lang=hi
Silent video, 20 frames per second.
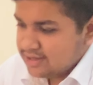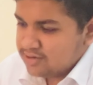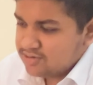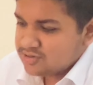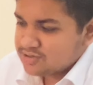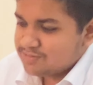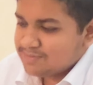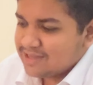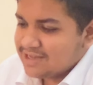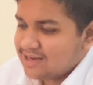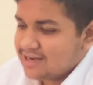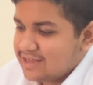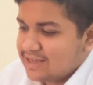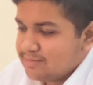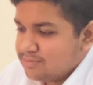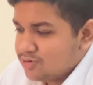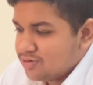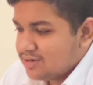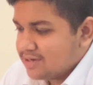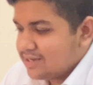make उसमें
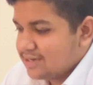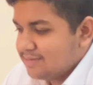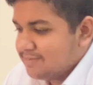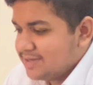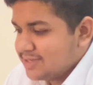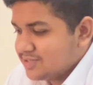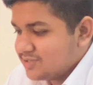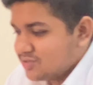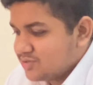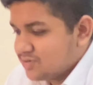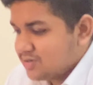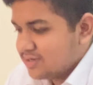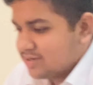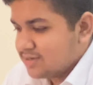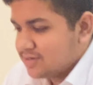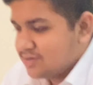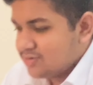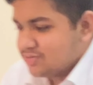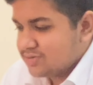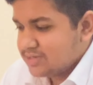
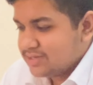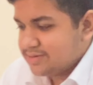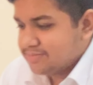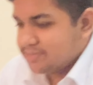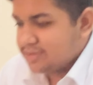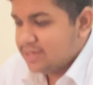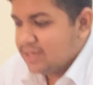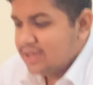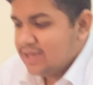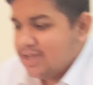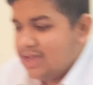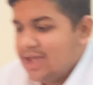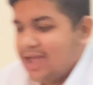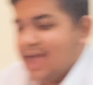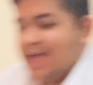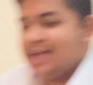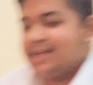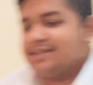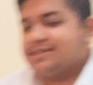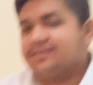कहीं होना
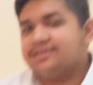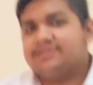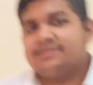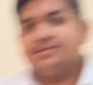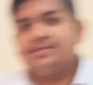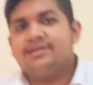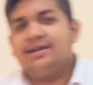है।